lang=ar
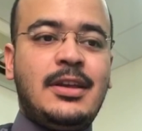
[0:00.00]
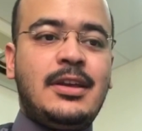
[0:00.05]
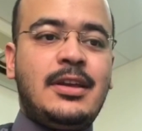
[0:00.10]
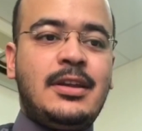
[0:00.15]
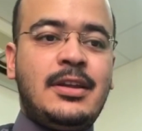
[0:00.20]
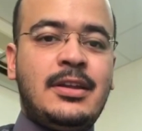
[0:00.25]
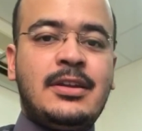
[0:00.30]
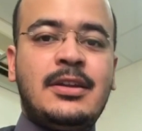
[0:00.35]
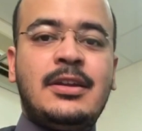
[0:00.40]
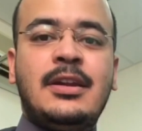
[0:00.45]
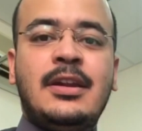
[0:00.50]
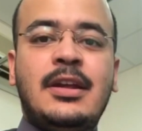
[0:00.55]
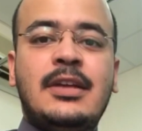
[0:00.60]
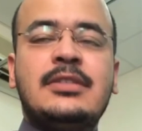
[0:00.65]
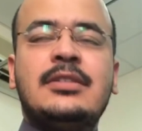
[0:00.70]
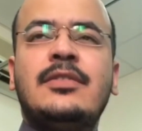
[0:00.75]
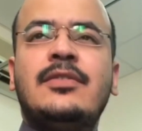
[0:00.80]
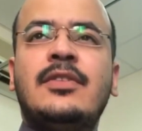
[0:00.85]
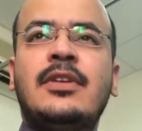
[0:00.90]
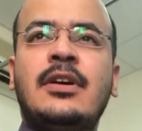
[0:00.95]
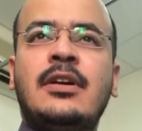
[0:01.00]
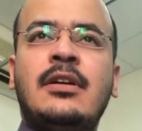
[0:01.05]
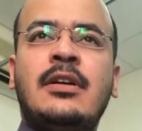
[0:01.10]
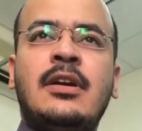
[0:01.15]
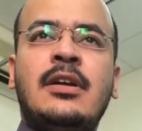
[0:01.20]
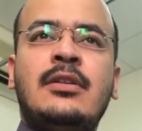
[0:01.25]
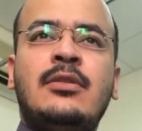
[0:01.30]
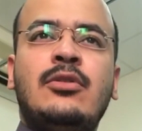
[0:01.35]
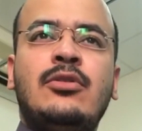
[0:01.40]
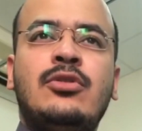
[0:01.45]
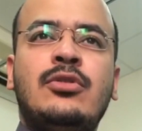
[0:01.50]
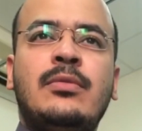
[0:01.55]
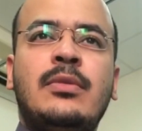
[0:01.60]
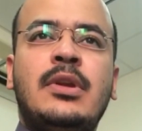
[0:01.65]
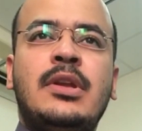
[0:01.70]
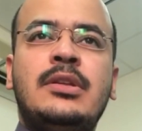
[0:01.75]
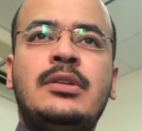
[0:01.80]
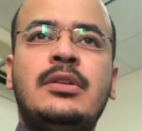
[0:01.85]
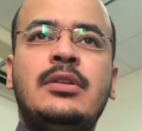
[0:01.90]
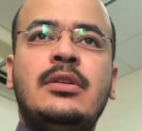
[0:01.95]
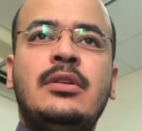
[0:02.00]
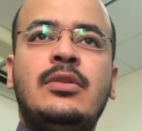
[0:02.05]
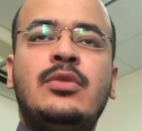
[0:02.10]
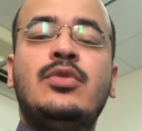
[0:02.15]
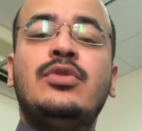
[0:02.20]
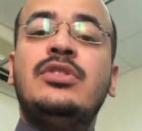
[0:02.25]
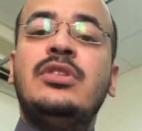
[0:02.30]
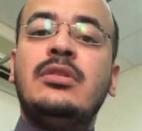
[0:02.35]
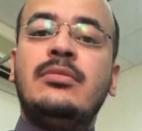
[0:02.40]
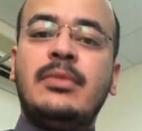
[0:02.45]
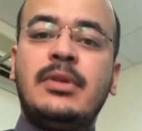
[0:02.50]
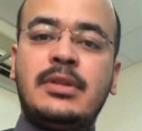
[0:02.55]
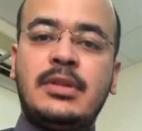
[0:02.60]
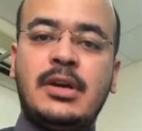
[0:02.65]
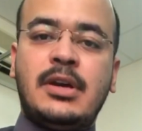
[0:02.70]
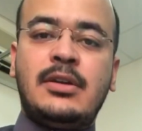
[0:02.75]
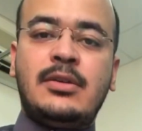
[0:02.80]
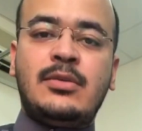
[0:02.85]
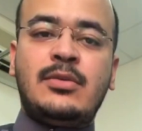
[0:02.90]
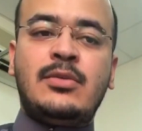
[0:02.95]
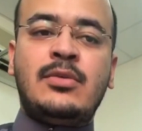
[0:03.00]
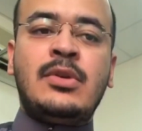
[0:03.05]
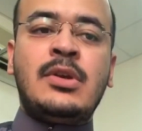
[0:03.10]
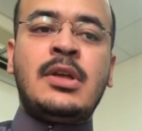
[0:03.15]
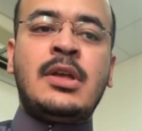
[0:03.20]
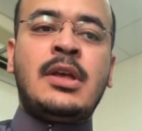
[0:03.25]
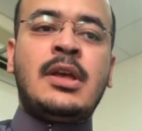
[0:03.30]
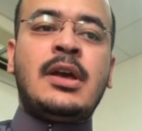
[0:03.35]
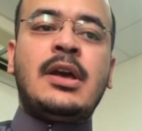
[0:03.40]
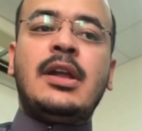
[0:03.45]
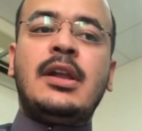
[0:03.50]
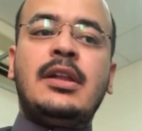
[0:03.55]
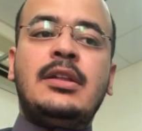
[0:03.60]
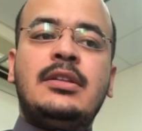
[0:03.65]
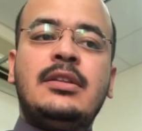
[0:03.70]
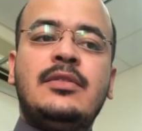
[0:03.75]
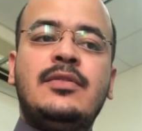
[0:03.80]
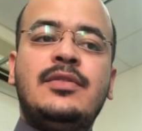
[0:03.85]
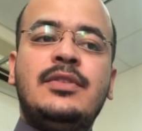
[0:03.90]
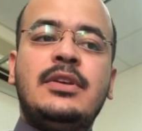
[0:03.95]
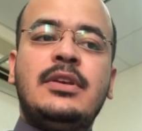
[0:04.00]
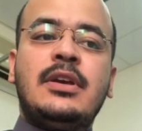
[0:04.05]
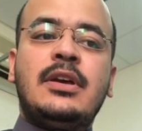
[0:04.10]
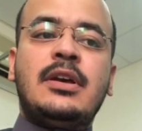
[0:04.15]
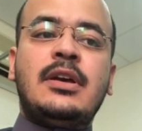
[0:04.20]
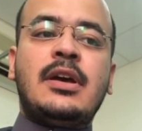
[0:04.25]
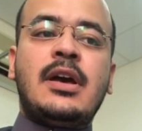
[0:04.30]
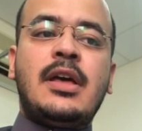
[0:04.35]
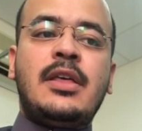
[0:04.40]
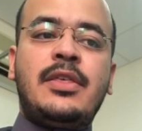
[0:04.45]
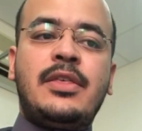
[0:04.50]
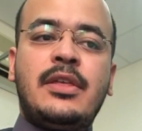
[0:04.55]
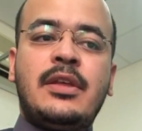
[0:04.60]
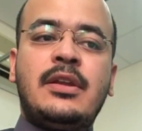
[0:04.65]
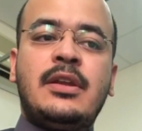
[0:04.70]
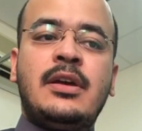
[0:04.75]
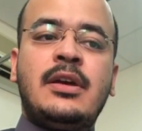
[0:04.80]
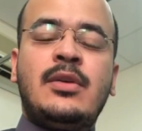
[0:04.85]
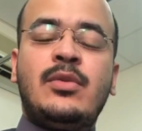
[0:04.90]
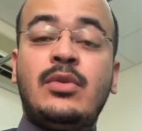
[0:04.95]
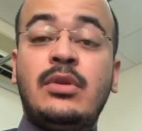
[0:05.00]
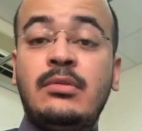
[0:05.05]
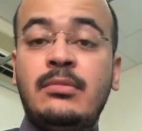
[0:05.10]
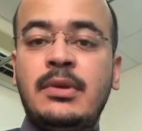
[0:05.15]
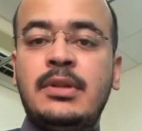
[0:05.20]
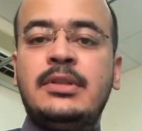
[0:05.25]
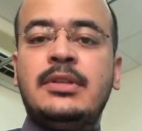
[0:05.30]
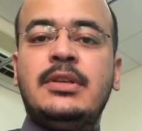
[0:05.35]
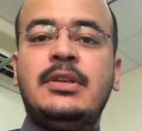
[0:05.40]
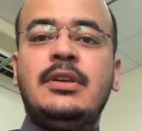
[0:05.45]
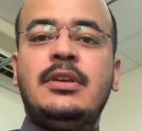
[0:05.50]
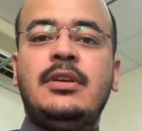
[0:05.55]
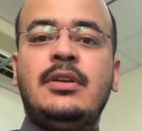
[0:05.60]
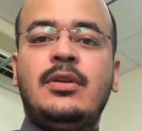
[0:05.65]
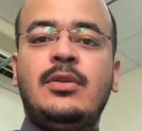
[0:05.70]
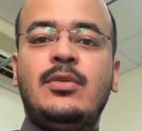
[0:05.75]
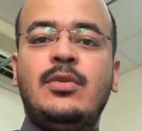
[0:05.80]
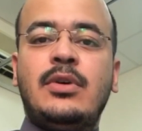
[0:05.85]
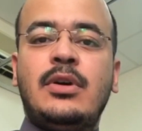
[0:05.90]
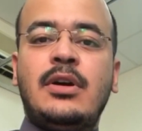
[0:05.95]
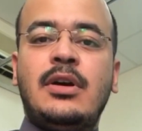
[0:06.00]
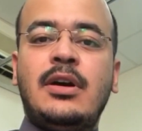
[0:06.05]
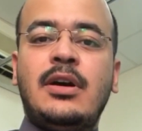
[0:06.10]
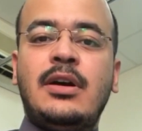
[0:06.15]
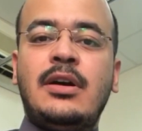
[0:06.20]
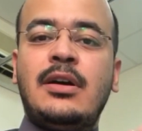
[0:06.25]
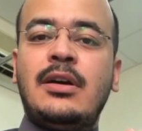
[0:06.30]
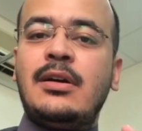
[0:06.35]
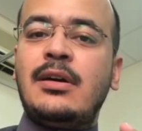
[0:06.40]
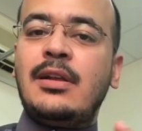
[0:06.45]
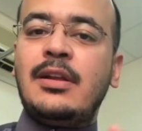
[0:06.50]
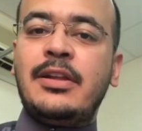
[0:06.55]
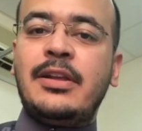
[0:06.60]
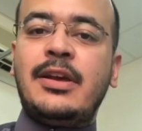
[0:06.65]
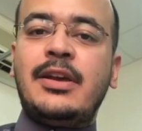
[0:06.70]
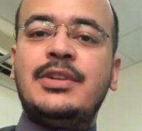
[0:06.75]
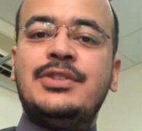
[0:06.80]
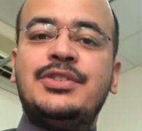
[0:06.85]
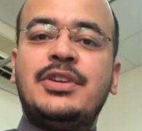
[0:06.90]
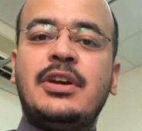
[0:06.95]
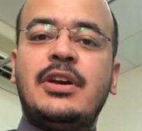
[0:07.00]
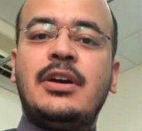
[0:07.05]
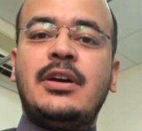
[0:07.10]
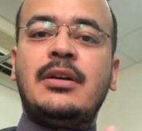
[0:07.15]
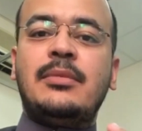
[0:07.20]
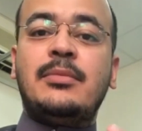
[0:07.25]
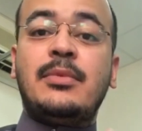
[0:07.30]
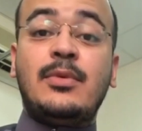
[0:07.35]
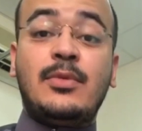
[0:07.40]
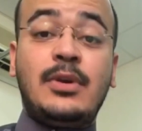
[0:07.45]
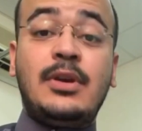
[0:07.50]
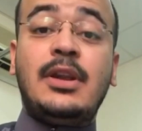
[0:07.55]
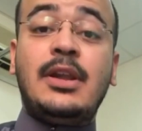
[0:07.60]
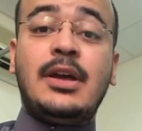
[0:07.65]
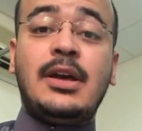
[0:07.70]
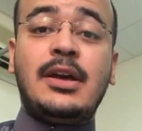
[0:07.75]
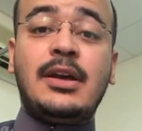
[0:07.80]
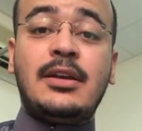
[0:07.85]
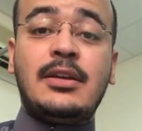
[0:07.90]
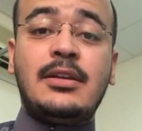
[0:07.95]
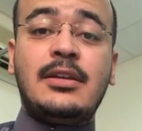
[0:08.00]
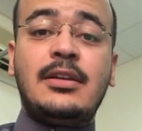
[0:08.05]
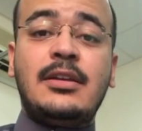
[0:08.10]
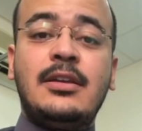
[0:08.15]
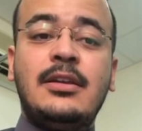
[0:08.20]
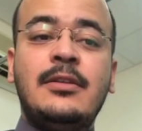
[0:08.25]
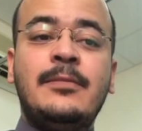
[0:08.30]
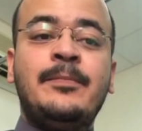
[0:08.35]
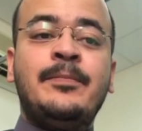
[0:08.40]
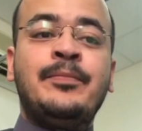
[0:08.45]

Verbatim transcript: يعني نحن للأسف نقرأ الكتب التي كتبت عنه التي فيها الثناء والمديح والإعجاب وإلى آخره